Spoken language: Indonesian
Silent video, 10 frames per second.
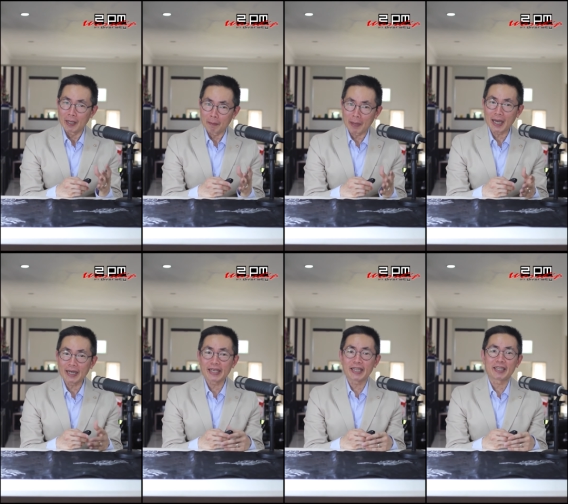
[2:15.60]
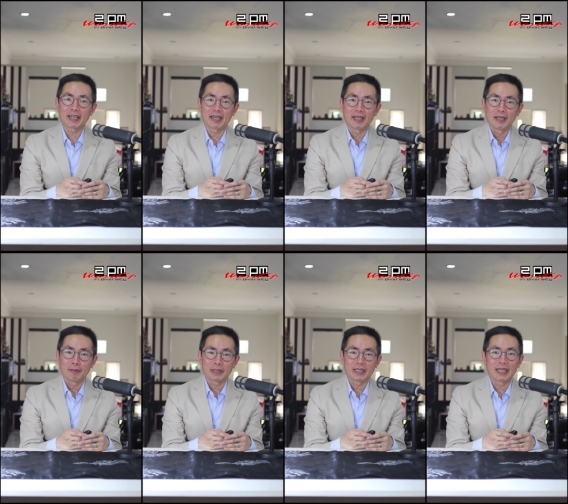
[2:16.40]
Mari kita
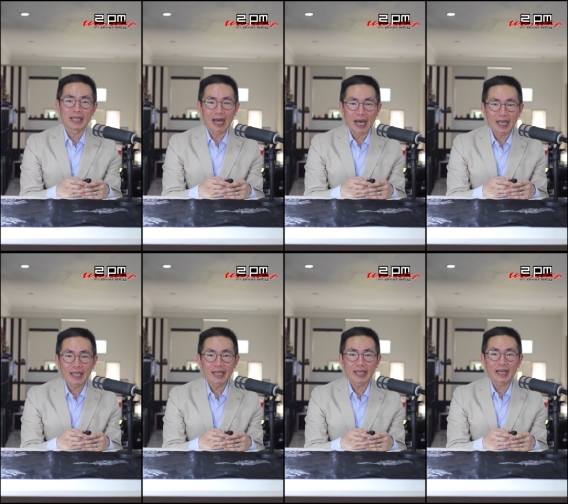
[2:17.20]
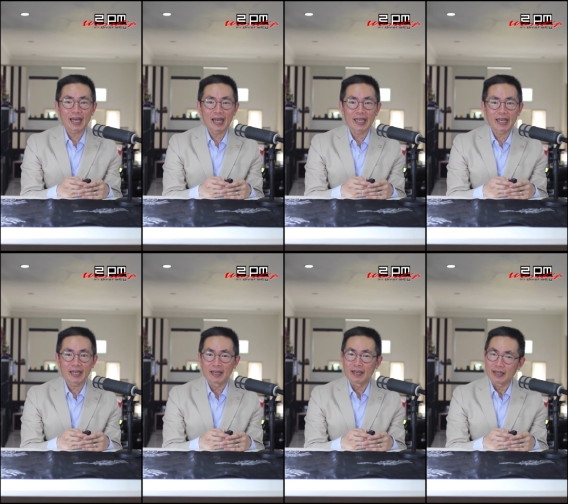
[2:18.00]
menjadi ayah yang kaya
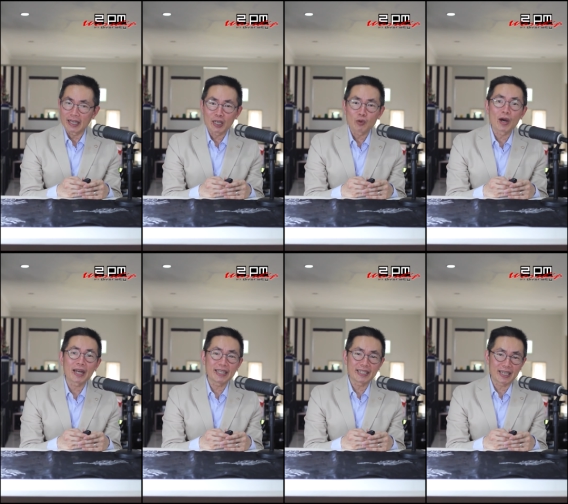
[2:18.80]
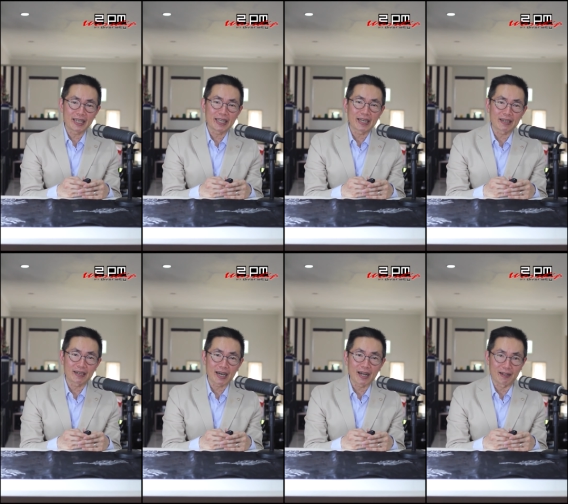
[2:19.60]
dengan warisan yang
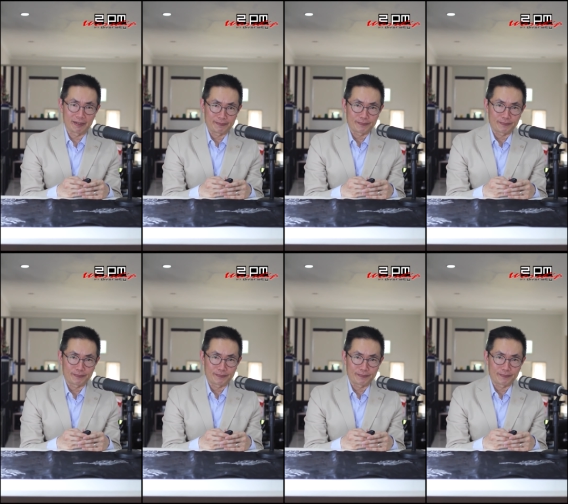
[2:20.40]
kekal.